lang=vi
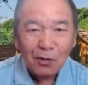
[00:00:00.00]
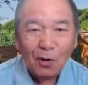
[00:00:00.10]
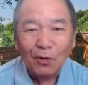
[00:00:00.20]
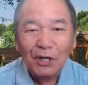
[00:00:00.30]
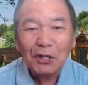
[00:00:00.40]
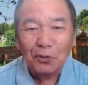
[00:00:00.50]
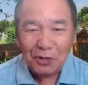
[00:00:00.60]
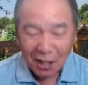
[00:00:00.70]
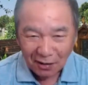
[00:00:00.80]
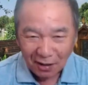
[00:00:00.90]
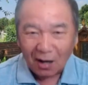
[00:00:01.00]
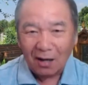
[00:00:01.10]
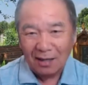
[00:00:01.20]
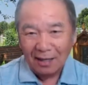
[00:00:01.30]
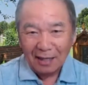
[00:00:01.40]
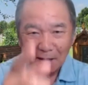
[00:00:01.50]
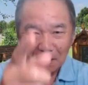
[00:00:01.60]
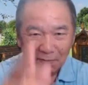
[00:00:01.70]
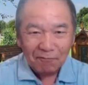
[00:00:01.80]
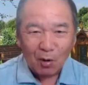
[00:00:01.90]
cũng ít tu giờ lọ
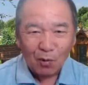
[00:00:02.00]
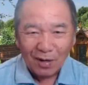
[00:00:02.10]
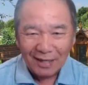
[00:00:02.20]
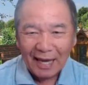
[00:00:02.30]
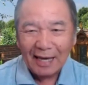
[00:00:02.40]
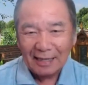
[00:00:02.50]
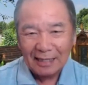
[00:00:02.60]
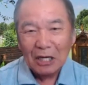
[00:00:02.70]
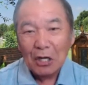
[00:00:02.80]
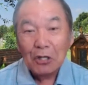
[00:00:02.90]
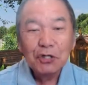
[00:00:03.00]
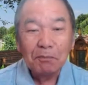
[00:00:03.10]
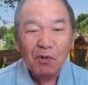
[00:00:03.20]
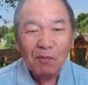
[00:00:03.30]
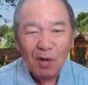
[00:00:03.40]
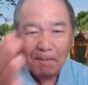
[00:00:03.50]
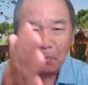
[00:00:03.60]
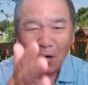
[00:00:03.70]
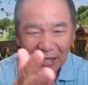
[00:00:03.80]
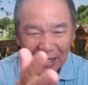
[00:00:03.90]
phẩu ok chỉ bù mà
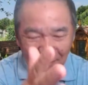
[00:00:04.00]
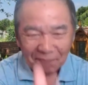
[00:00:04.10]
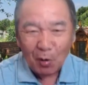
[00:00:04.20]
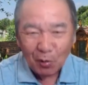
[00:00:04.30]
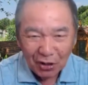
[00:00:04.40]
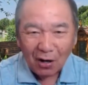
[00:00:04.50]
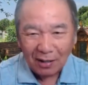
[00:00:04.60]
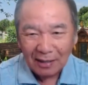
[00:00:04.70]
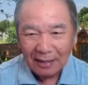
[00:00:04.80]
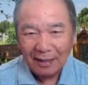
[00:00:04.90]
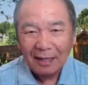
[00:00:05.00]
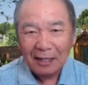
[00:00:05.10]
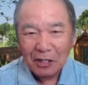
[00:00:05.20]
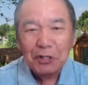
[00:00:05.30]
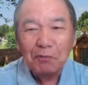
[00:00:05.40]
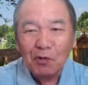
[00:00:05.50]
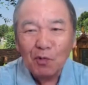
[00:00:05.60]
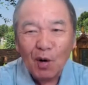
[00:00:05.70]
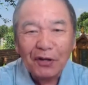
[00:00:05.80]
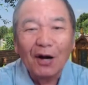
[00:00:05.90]
bỏ nè phẩu đó chỉ bù
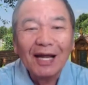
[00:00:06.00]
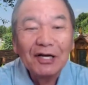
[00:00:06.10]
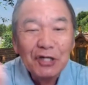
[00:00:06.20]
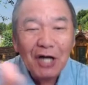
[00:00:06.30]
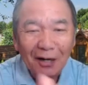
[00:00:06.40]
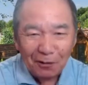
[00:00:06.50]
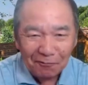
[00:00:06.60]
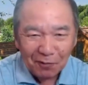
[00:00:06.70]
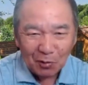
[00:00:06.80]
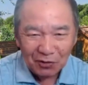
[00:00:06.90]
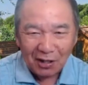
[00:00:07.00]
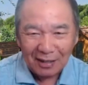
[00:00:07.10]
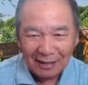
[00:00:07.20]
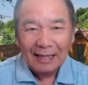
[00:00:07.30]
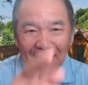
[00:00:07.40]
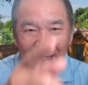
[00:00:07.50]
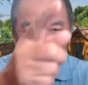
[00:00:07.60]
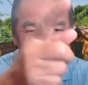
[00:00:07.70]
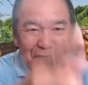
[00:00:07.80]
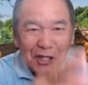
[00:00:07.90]
mà cho nên sản đầu tổng đó là
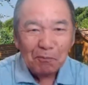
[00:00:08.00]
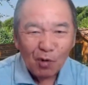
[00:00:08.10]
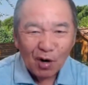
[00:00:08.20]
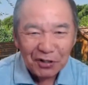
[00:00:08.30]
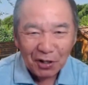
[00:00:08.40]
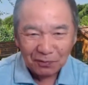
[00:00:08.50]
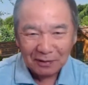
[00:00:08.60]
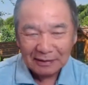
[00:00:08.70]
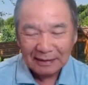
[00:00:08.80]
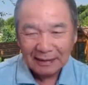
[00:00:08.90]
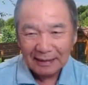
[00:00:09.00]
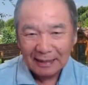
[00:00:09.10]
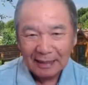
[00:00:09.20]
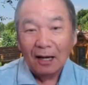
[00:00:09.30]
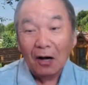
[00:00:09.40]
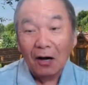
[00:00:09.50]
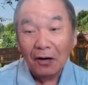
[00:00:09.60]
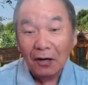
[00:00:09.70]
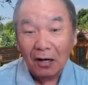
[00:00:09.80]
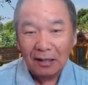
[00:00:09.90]
y bộ xong khả
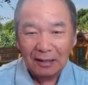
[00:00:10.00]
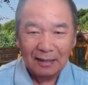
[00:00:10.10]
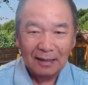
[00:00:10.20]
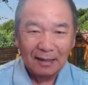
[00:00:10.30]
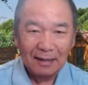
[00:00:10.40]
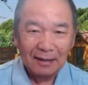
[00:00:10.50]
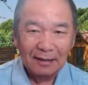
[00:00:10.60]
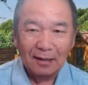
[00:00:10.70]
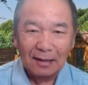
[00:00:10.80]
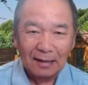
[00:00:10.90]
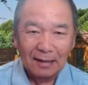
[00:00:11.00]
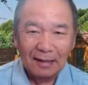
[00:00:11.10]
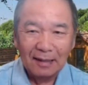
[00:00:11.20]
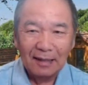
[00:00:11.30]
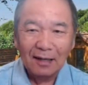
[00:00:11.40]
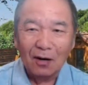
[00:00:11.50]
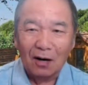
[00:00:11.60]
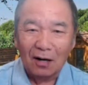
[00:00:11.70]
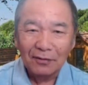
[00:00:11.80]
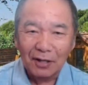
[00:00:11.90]
năng giờ ít
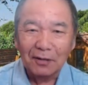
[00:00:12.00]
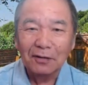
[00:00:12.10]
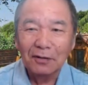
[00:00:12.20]
hơn đó